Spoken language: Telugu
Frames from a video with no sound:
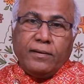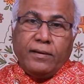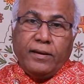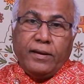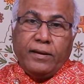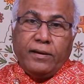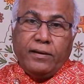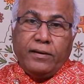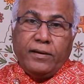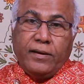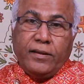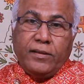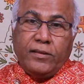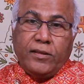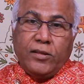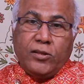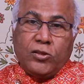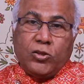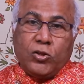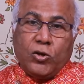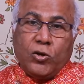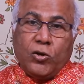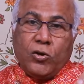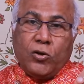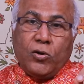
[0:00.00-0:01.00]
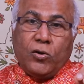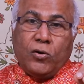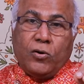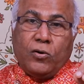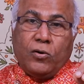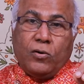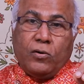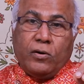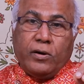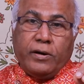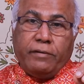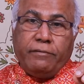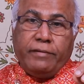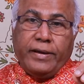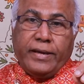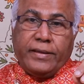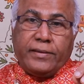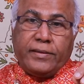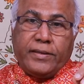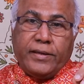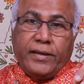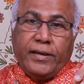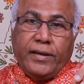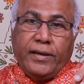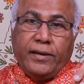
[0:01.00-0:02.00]
ఈ నిందితుల్లో ఒక
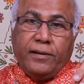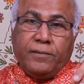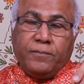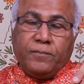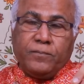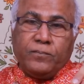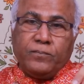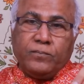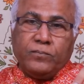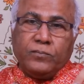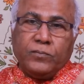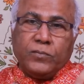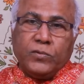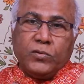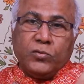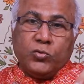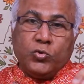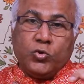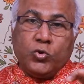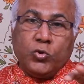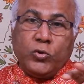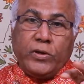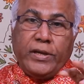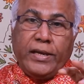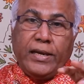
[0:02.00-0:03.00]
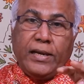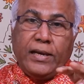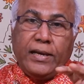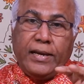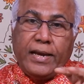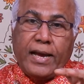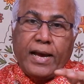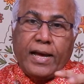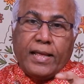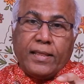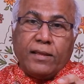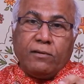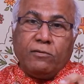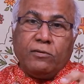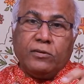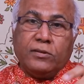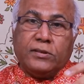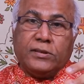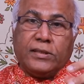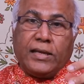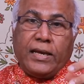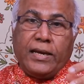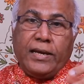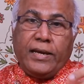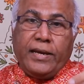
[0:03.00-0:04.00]
వ్యక్తి సునీల్ యాదవ్
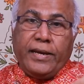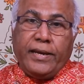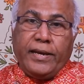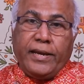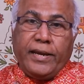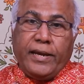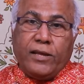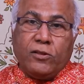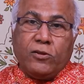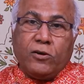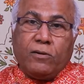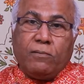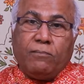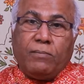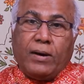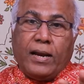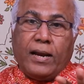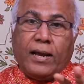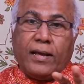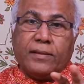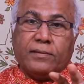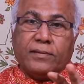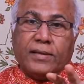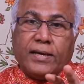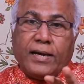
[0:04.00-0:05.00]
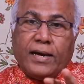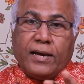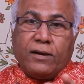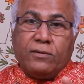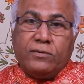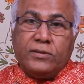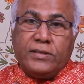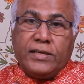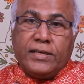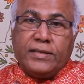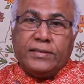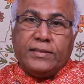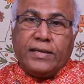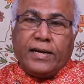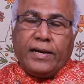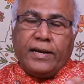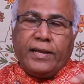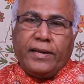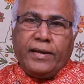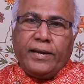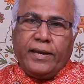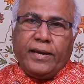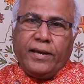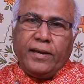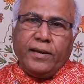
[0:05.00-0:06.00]
తల్లిని ఏదో బలాత్కారం
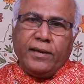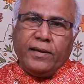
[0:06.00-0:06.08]
చేశాడని